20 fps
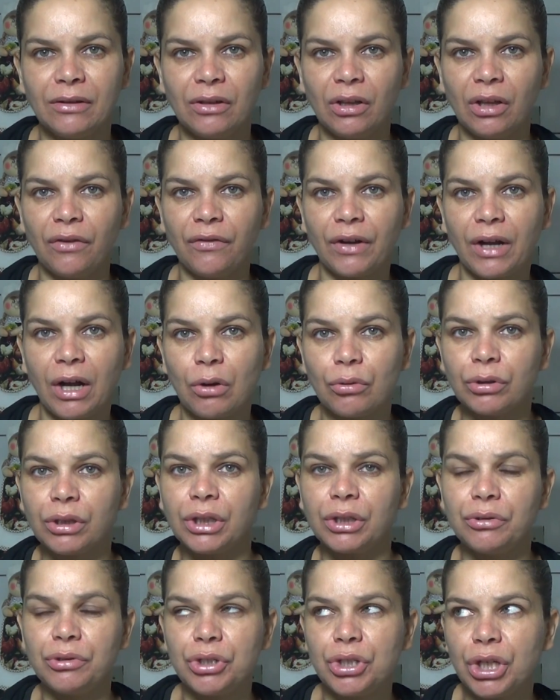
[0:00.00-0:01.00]
Você tem que fica
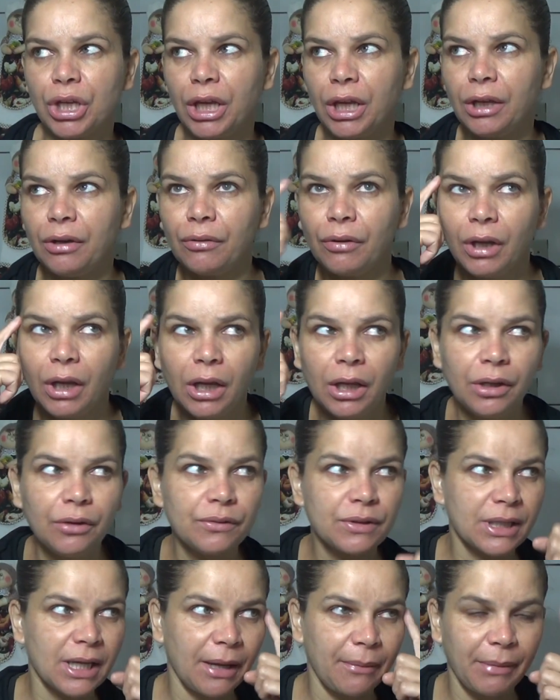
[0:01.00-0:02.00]
contando dinheiro e
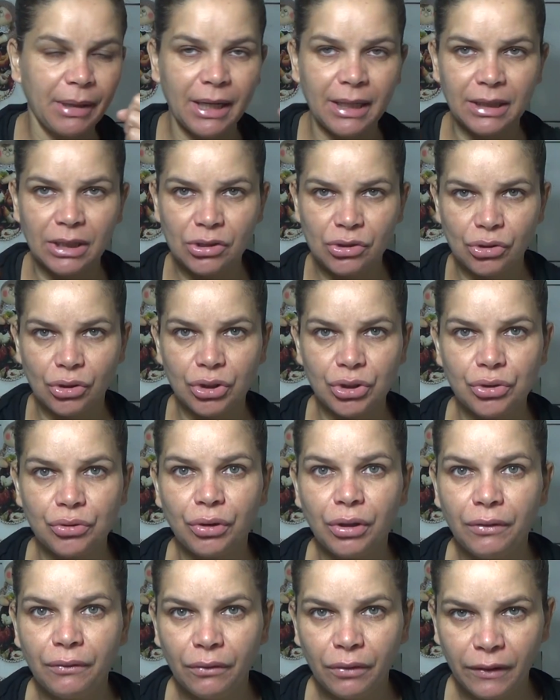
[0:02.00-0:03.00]
os camaradas só de
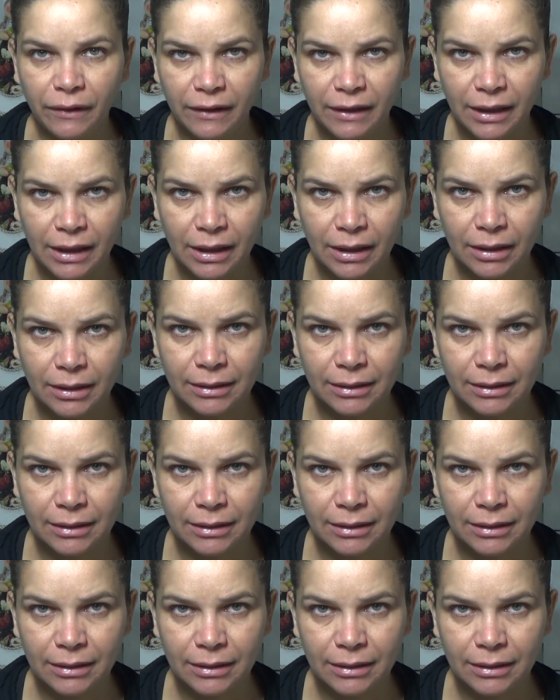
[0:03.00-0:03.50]
olho em você,